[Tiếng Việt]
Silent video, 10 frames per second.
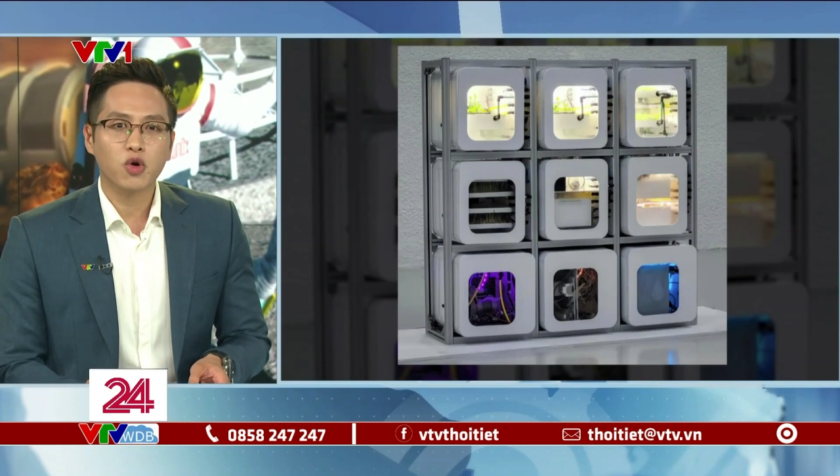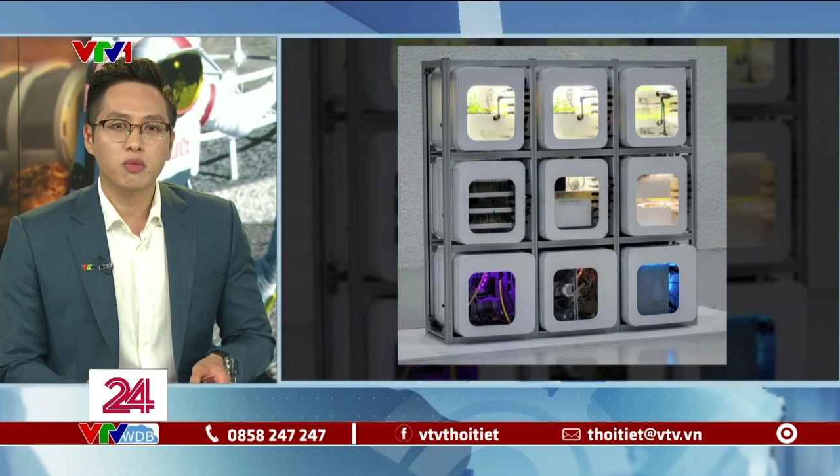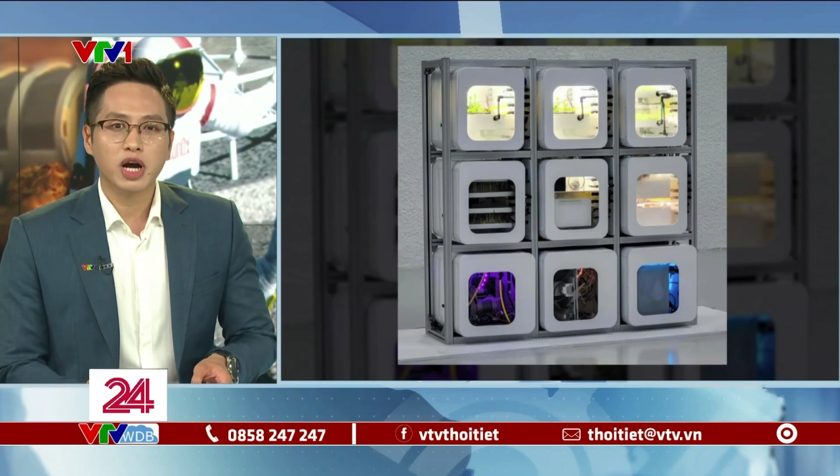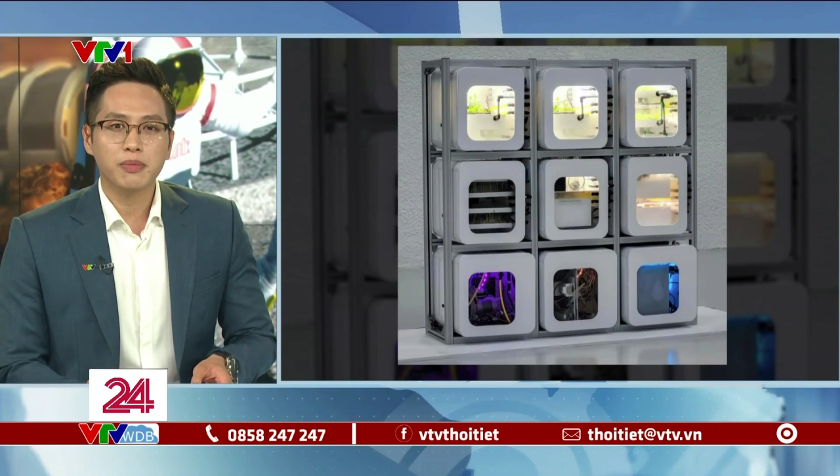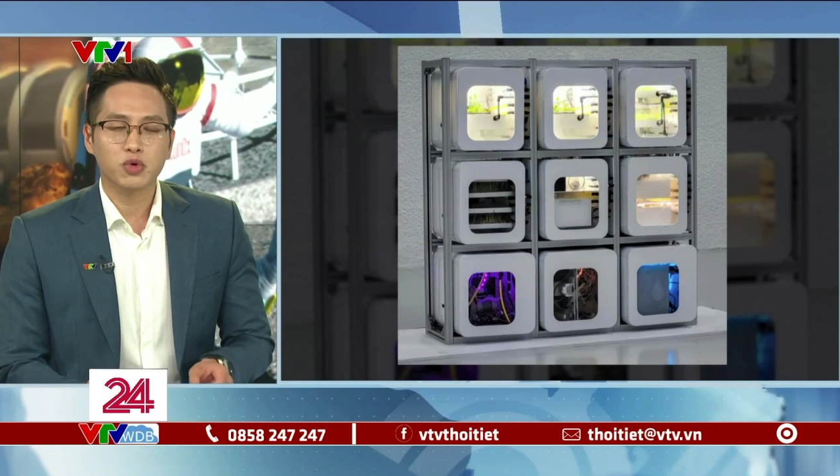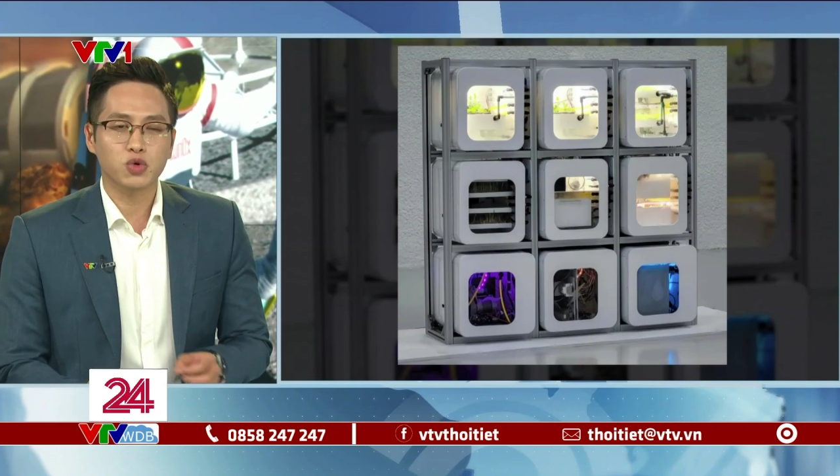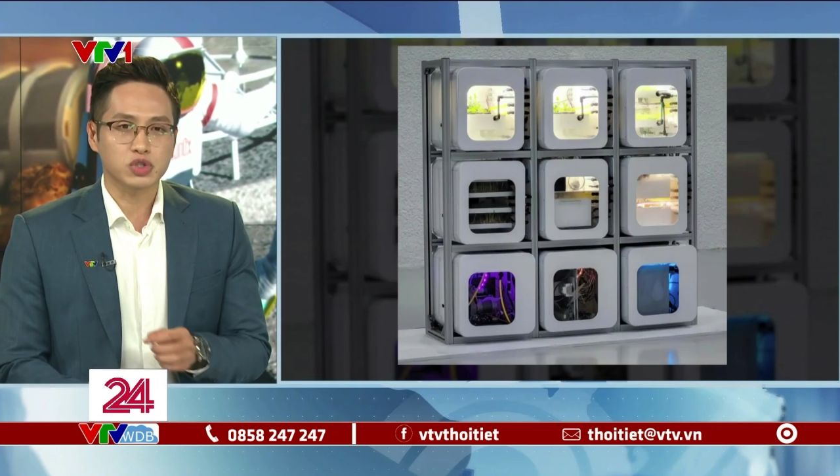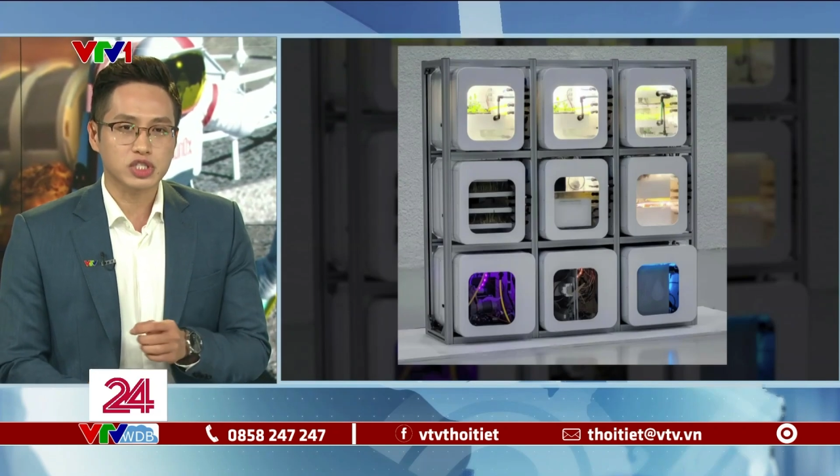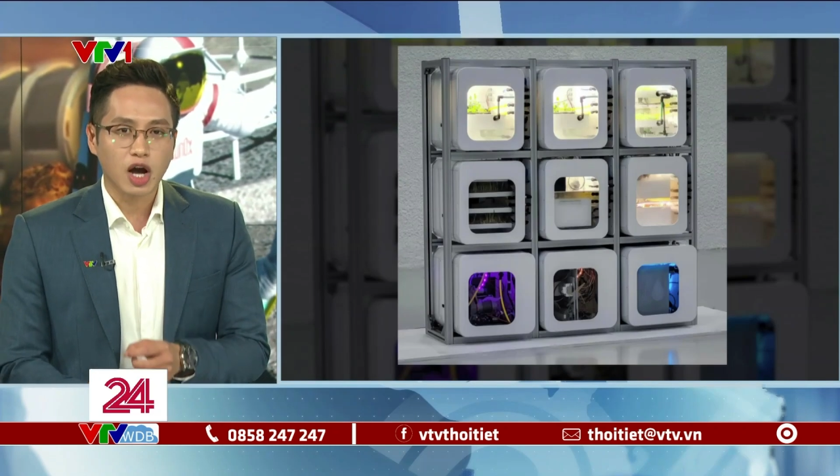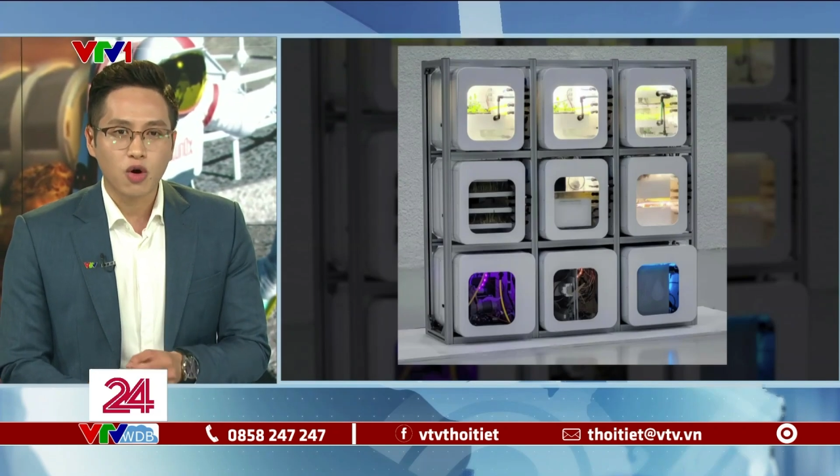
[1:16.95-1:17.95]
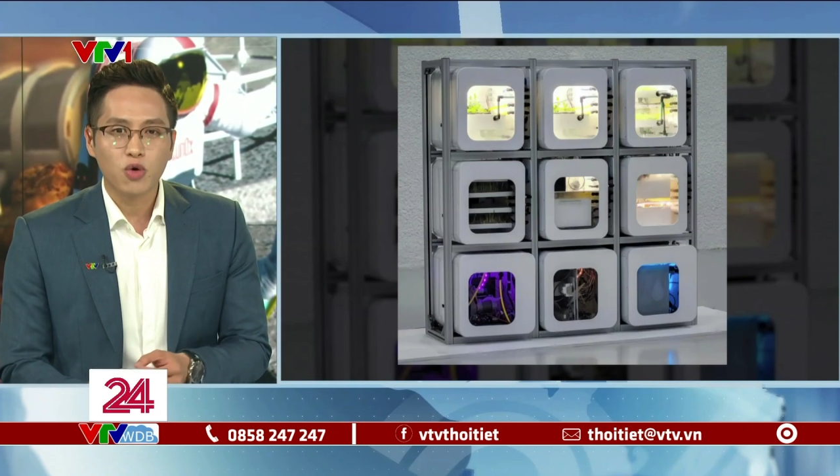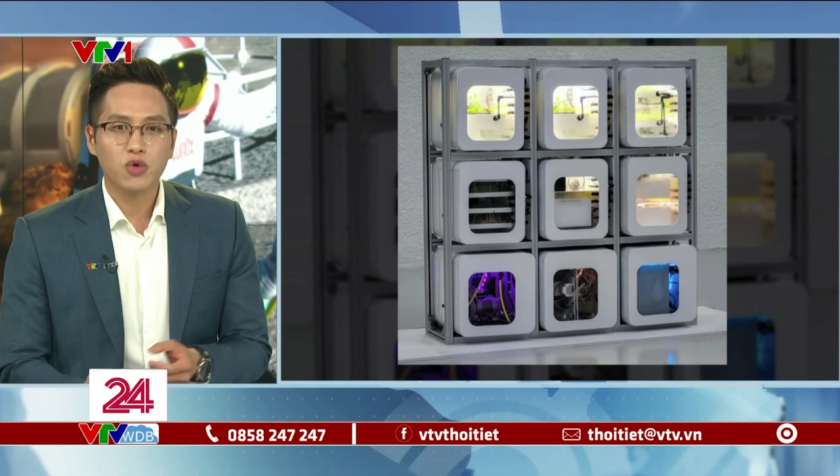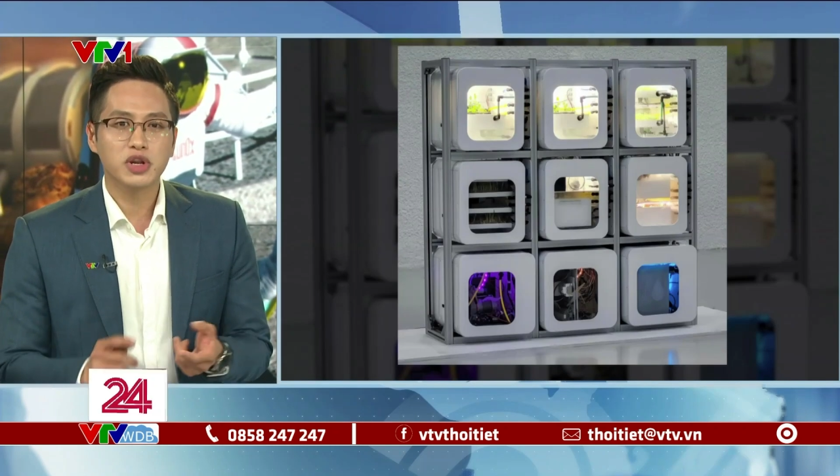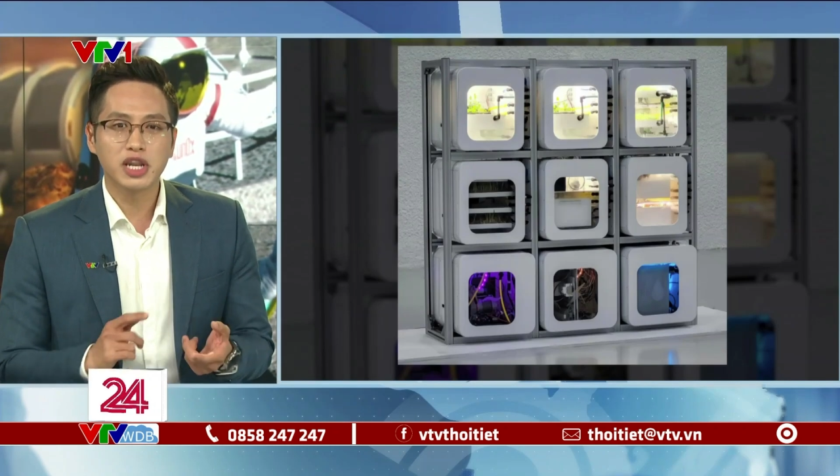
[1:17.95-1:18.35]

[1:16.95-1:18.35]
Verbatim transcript: cung cấp đủ rau,